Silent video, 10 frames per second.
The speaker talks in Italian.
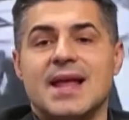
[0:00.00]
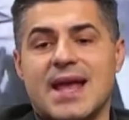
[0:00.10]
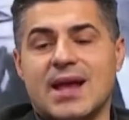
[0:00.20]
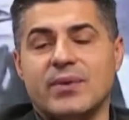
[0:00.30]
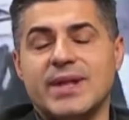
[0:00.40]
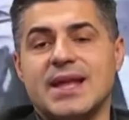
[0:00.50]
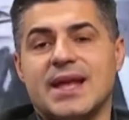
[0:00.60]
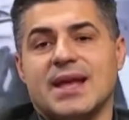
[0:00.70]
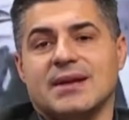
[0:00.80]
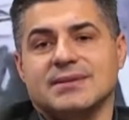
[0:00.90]
e
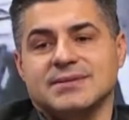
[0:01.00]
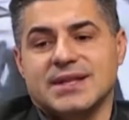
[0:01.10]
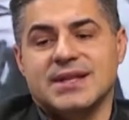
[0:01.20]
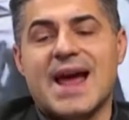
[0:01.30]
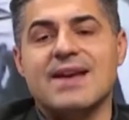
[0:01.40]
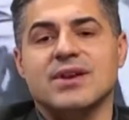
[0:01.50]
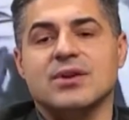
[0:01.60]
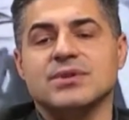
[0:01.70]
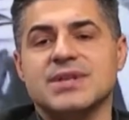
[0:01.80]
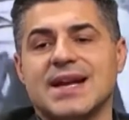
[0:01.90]
quindi i driver,
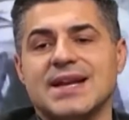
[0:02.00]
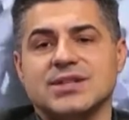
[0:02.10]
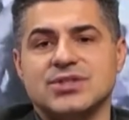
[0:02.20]
come diceva Galina,